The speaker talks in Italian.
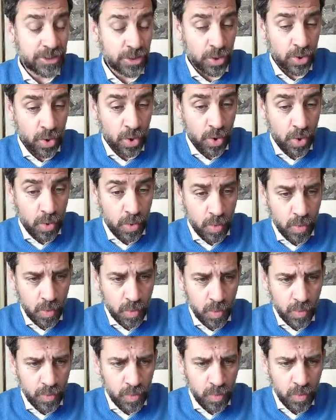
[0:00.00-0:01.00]
Sono
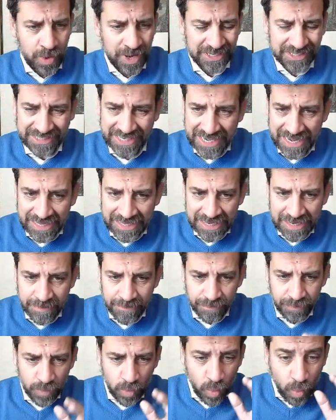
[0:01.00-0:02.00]
una serie
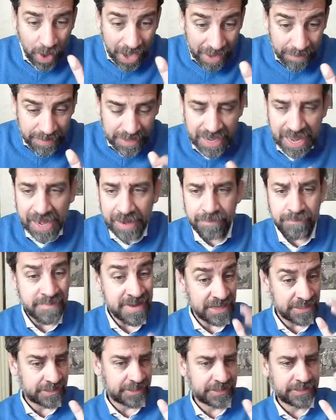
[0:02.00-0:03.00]
di webinar
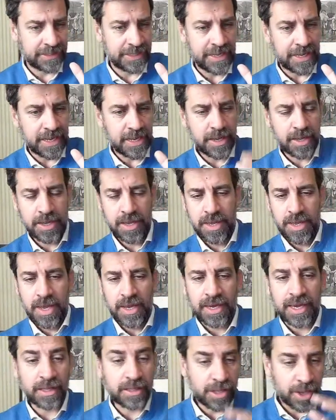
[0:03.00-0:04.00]
mensili
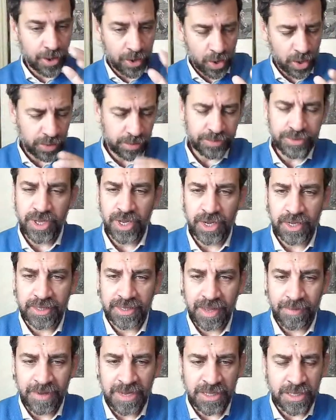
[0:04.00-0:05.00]
che terrò
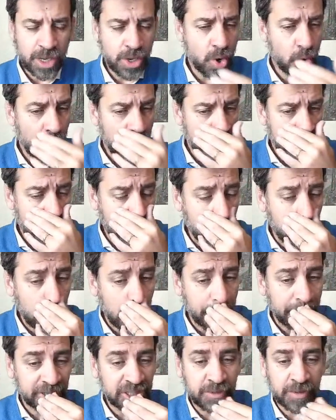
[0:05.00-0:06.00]
direttamente io e
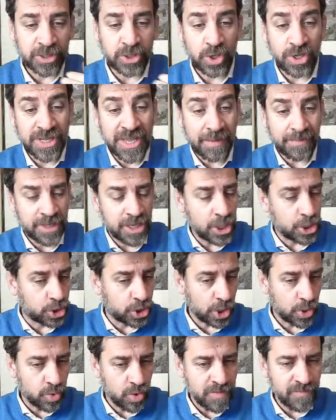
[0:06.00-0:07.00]
con la partecipazione di
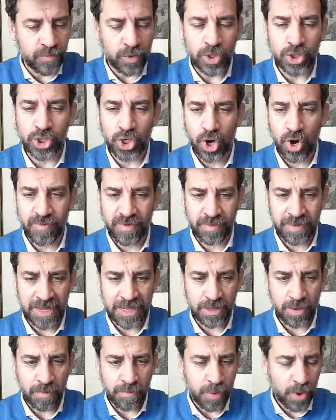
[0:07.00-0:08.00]
amici coinvolgerò
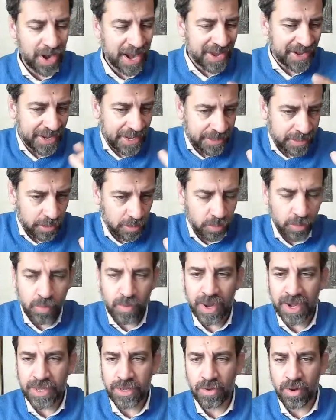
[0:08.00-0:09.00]
ovviamente un po' la rete col
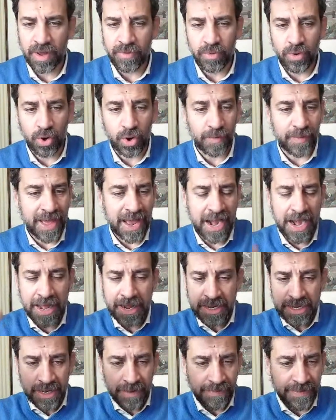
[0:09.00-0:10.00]
quale io lavoro dal,
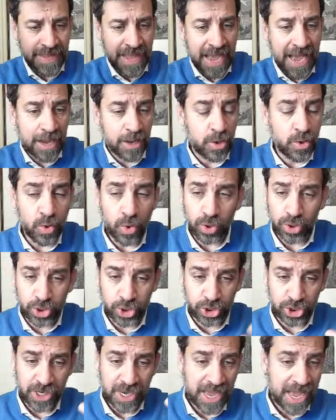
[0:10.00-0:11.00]
da
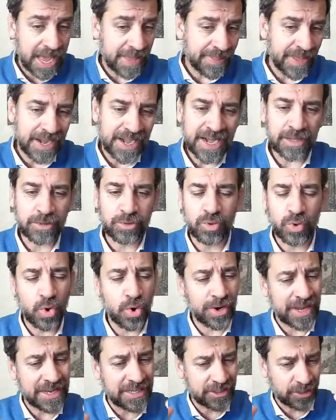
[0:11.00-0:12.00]
coach ad
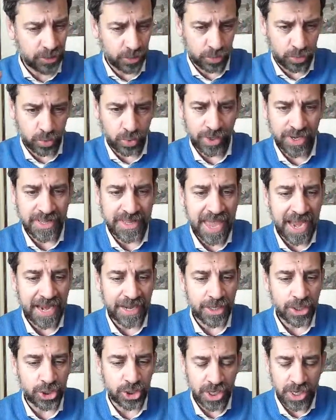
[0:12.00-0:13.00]
allenatore, a istruttori
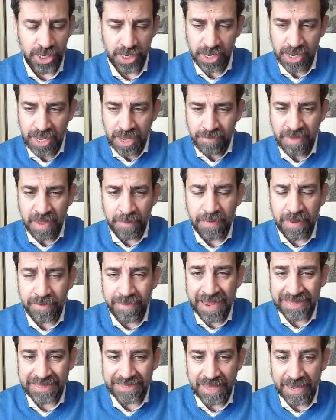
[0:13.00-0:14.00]
tecnici per
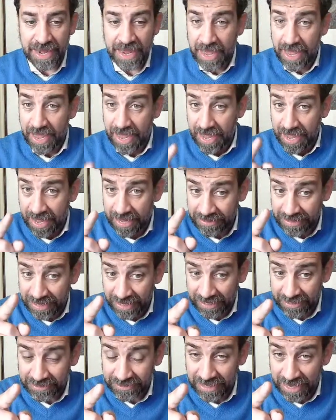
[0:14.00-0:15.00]
permettere a
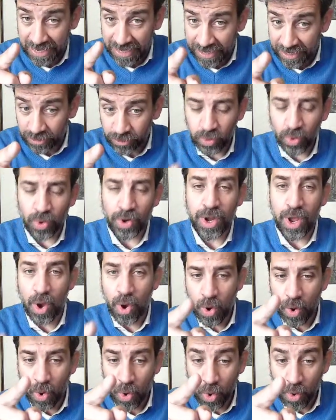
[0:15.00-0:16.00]
te che sei
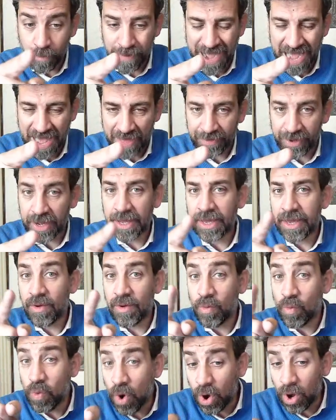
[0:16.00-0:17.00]
allenatore o padre
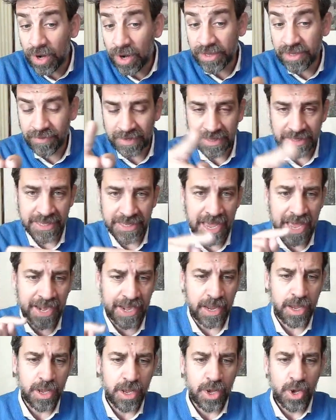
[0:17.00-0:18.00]
che vuole
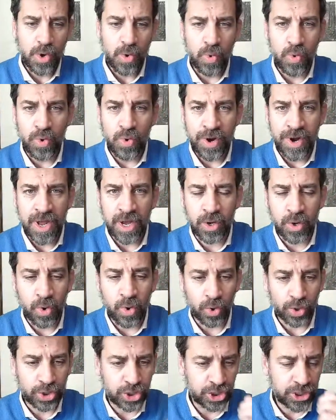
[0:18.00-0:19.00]
diventare un
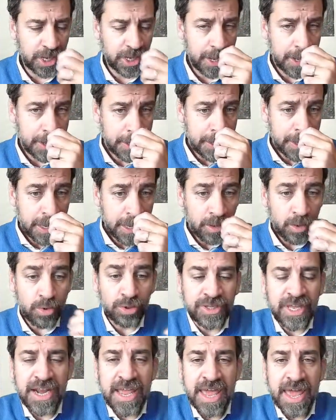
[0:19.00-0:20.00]
coach
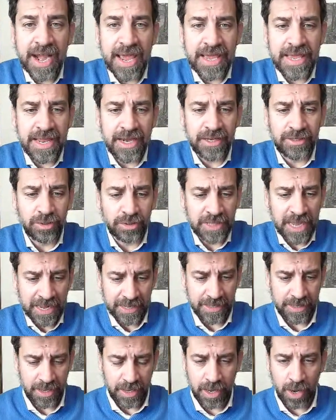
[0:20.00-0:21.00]
di ottenere i
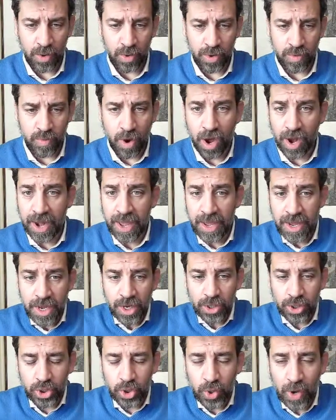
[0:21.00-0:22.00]
risultati che lui vuole,
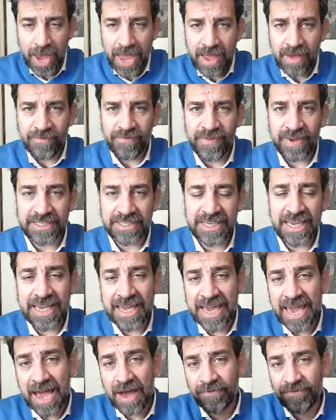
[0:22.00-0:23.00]
cioè far
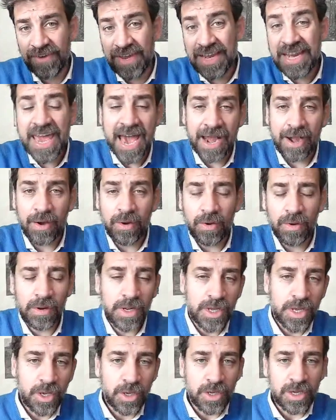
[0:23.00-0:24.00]
sì che a fine
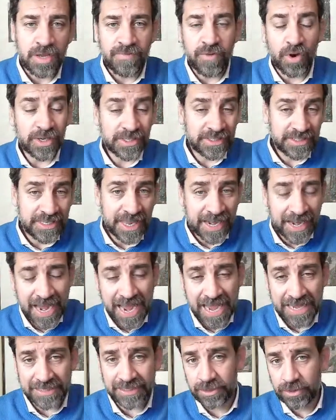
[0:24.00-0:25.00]
anno i vostri
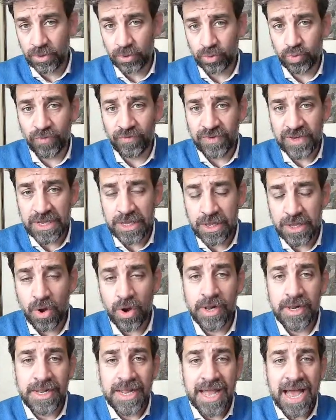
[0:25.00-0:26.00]
ragazzi o tuo
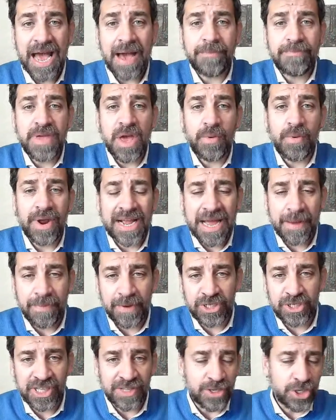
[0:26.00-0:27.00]
figlio abbia una
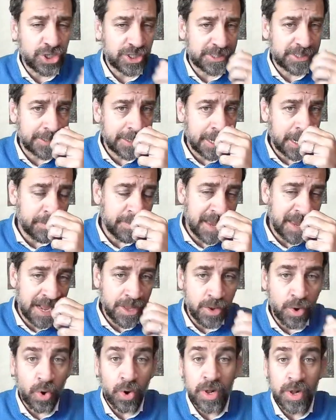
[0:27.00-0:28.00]
capacità di gestire
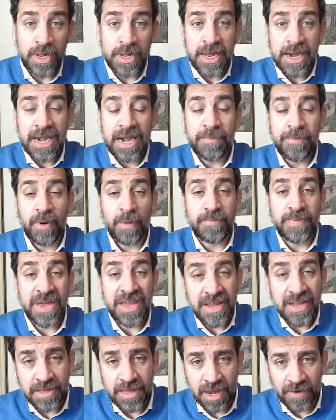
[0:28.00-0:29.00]
meglio le
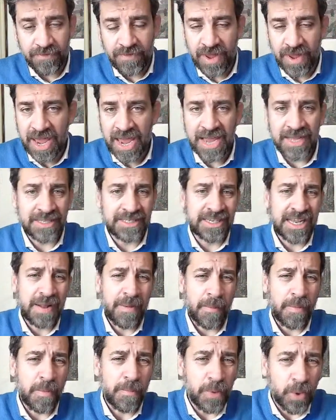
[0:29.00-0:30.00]
proprie interferenze,
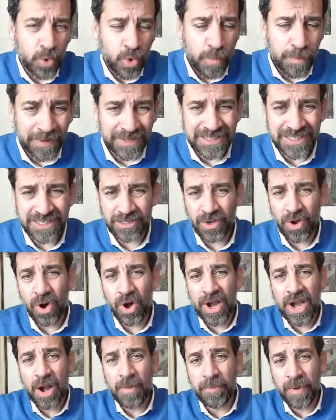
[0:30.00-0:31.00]
le proprie
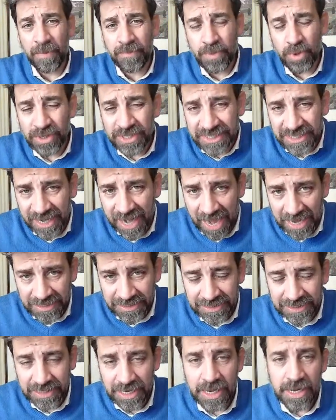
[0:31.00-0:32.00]
preoccupazioni, il proprio
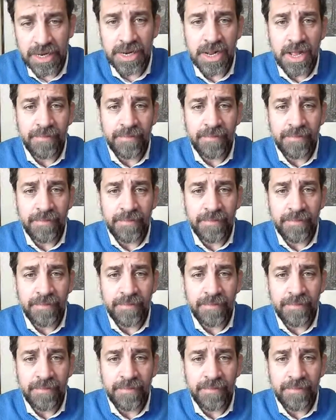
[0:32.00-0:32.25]
stress,